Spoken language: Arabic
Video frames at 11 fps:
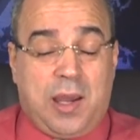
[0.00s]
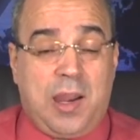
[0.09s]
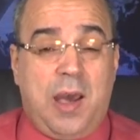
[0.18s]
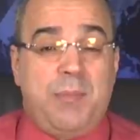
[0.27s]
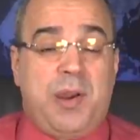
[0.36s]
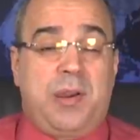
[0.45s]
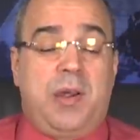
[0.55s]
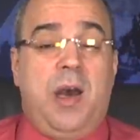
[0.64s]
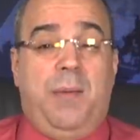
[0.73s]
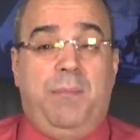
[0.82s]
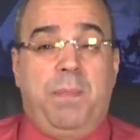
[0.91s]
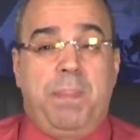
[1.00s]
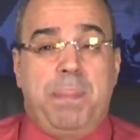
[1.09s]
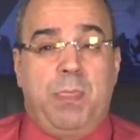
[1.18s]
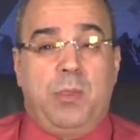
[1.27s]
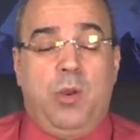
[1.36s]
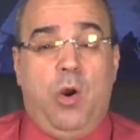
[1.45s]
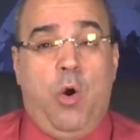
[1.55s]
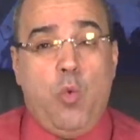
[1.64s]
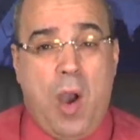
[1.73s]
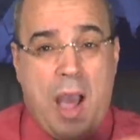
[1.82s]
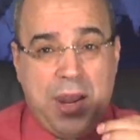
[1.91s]
على امر هام
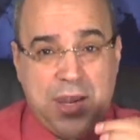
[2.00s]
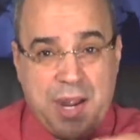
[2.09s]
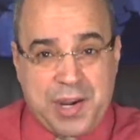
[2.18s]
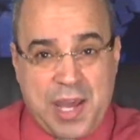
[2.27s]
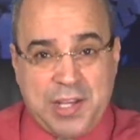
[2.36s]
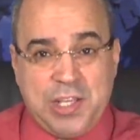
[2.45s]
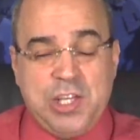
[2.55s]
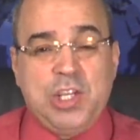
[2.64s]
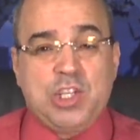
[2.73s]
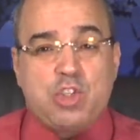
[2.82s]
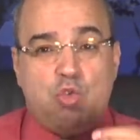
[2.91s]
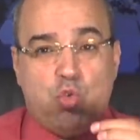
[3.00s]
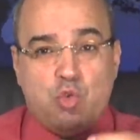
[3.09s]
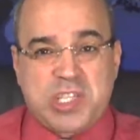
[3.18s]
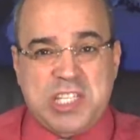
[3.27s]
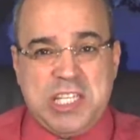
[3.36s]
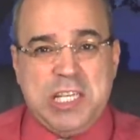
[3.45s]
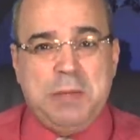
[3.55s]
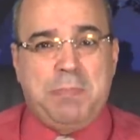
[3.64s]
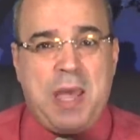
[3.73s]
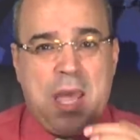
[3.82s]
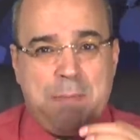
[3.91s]
هو ان الرئيس
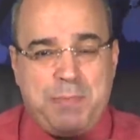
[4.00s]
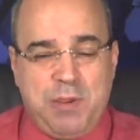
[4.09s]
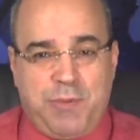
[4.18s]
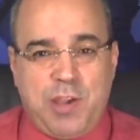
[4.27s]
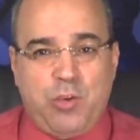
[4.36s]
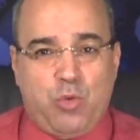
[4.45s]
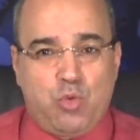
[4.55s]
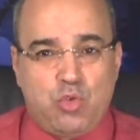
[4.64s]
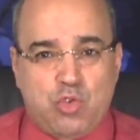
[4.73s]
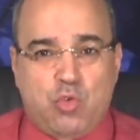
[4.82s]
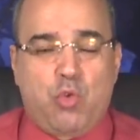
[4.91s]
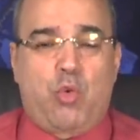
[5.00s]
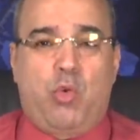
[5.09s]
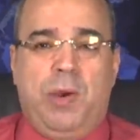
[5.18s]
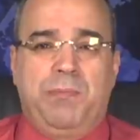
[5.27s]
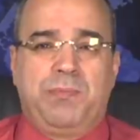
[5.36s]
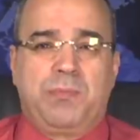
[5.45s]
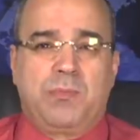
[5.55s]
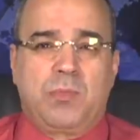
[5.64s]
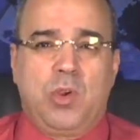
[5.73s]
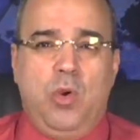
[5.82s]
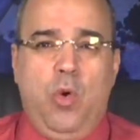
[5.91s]
اصيب بفيروس كورونا
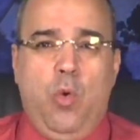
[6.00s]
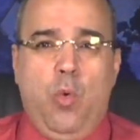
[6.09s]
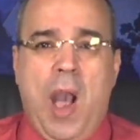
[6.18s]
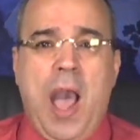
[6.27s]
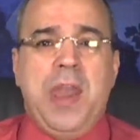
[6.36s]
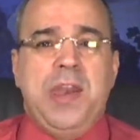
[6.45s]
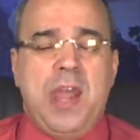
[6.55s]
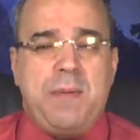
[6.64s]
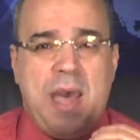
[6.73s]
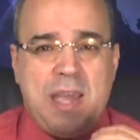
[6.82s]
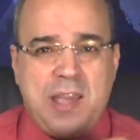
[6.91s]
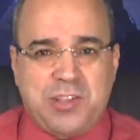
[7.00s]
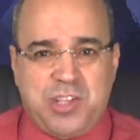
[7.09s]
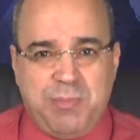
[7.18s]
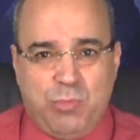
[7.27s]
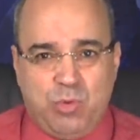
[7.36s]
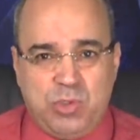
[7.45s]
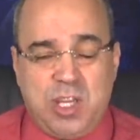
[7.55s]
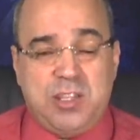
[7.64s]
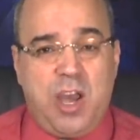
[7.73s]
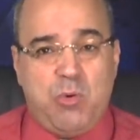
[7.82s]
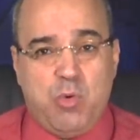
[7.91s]
وأن ما يتم
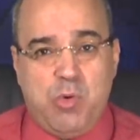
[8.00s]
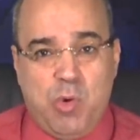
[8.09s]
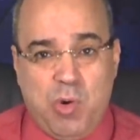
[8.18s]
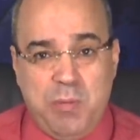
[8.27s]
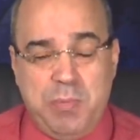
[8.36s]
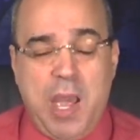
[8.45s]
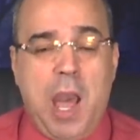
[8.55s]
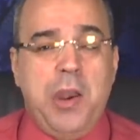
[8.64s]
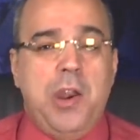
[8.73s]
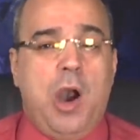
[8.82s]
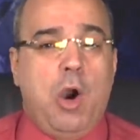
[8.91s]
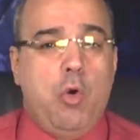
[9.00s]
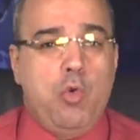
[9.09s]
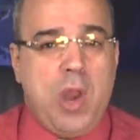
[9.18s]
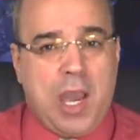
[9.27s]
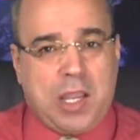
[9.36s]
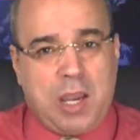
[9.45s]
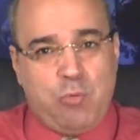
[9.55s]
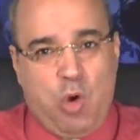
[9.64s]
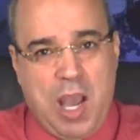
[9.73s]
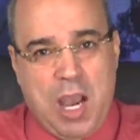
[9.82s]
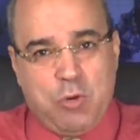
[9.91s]
تداوله بأن هناك
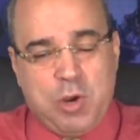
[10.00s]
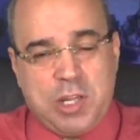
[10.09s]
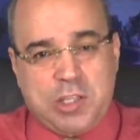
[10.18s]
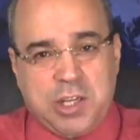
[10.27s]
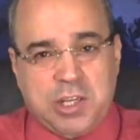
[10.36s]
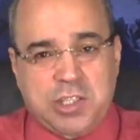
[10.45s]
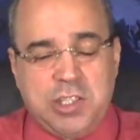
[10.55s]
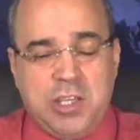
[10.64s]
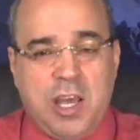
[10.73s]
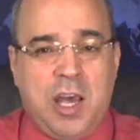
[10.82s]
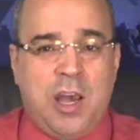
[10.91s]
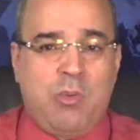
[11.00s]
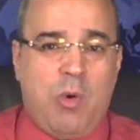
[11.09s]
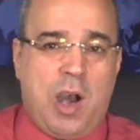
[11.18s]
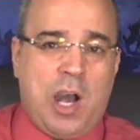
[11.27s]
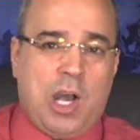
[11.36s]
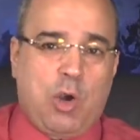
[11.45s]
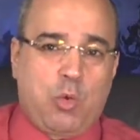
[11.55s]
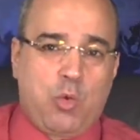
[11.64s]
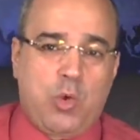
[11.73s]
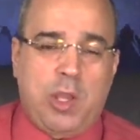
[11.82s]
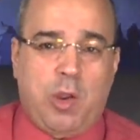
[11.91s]
محاولة اغتيال
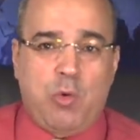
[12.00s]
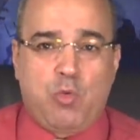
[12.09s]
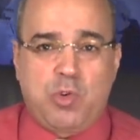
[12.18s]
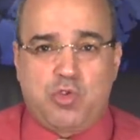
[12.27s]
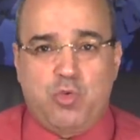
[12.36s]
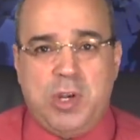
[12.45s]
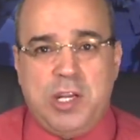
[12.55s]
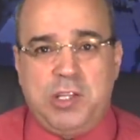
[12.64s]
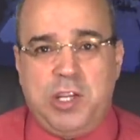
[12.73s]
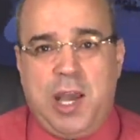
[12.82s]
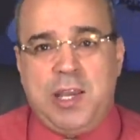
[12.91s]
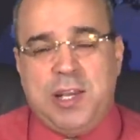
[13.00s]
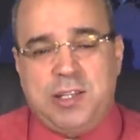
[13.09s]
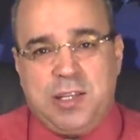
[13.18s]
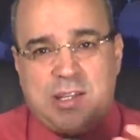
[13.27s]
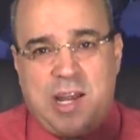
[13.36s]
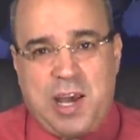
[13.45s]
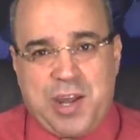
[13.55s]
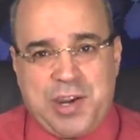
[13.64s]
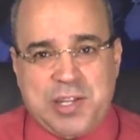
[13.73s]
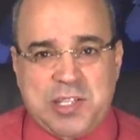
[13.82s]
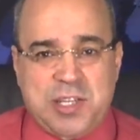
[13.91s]
وآخرون يروجون لدعايات إطلاق
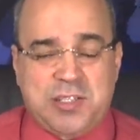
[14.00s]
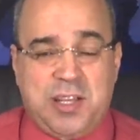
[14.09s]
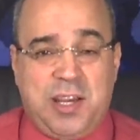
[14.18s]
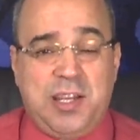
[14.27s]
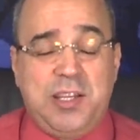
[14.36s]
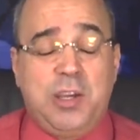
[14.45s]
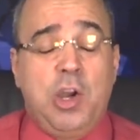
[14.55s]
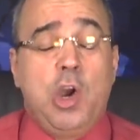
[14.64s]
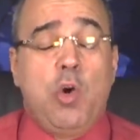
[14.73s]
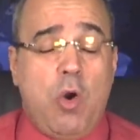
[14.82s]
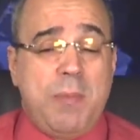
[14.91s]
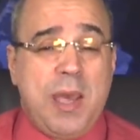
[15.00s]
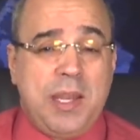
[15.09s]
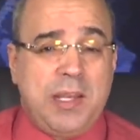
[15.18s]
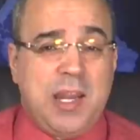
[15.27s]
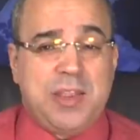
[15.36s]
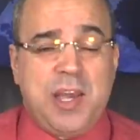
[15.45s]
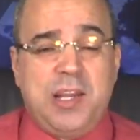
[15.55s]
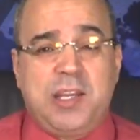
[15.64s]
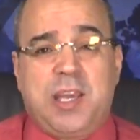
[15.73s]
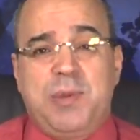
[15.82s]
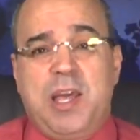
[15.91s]
الرصاص عليه وما إلى
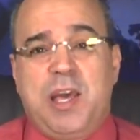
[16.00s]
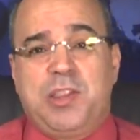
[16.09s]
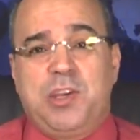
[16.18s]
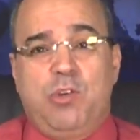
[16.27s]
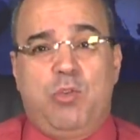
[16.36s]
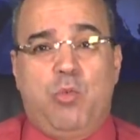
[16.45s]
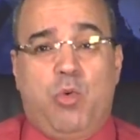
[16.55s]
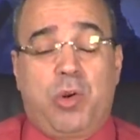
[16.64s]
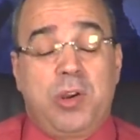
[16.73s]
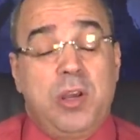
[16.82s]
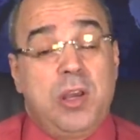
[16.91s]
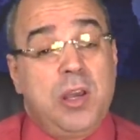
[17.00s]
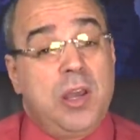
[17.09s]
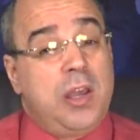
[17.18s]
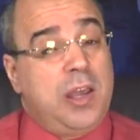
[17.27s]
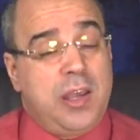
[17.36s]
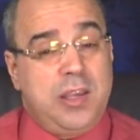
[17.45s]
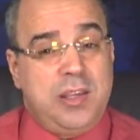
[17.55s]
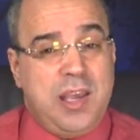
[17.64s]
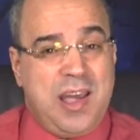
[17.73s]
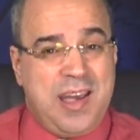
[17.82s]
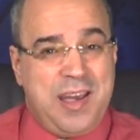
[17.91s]
ذلك من هذه الأمور
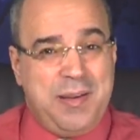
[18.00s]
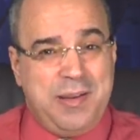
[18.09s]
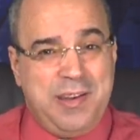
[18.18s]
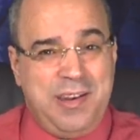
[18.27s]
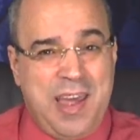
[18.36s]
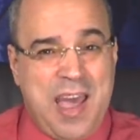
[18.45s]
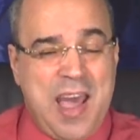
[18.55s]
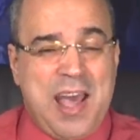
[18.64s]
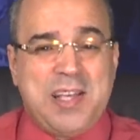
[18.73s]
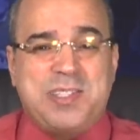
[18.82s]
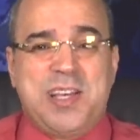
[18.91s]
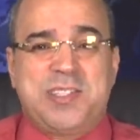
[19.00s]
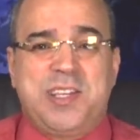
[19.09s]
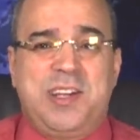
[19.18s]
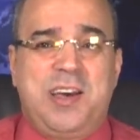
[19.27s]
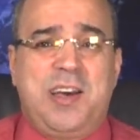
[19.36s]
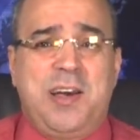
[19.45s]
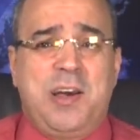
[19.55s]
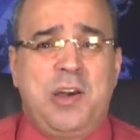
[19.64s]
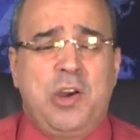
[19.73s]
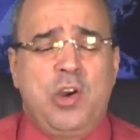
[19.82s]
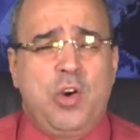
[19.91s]
هي لا أساس
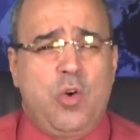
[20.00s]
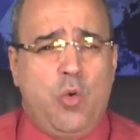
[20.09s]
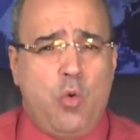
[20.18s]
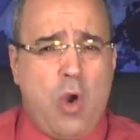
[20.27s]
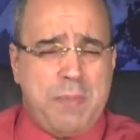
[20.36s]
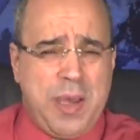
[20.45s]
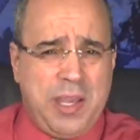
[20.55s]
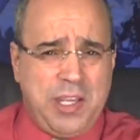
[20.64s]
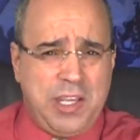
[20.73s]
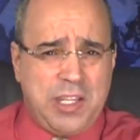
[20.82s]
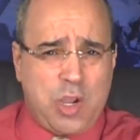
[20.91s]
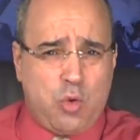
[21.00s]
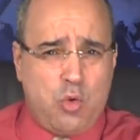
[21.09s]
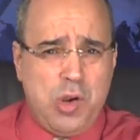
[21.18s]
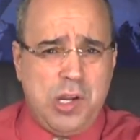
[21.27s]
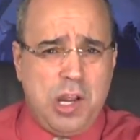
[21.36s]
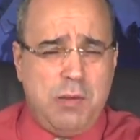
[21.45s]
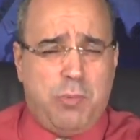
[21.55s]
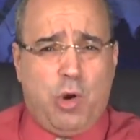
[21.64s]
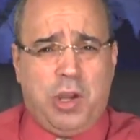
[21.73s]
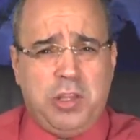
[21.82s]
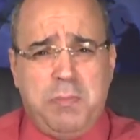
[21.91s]
لها وبعيدة كل
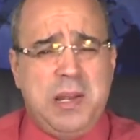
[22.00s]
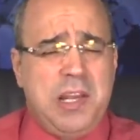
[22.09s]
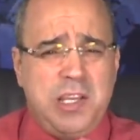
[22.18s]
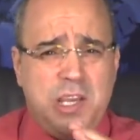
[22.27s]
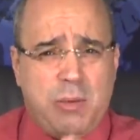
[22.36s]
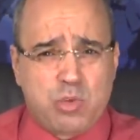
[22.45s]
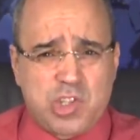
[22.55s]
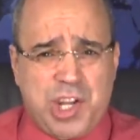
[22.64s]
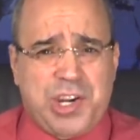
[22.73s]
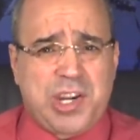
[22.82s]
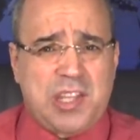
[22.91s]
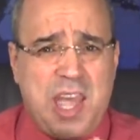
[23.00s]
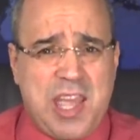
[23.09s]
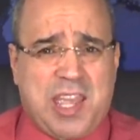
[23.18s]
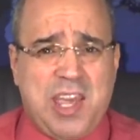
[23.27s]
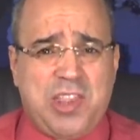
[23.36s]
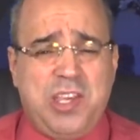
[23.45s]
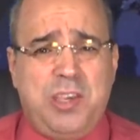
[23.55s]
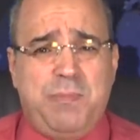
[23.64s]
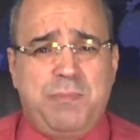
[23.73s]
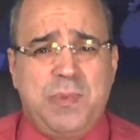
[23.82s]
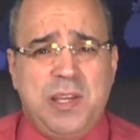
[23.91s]
البعد بل هي مجرد
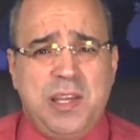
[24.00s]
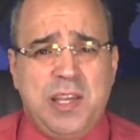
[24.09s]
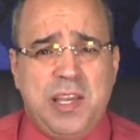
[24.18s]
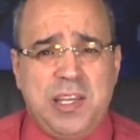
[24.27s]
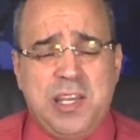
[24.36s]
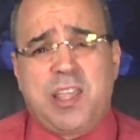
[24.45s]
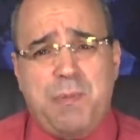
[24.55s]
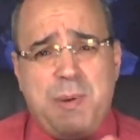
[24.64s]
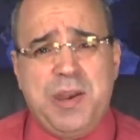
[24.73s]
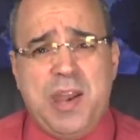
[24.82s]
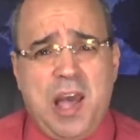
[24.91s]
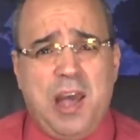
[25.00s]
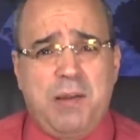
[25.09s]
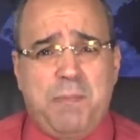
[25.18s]
أكاذيب يتبناها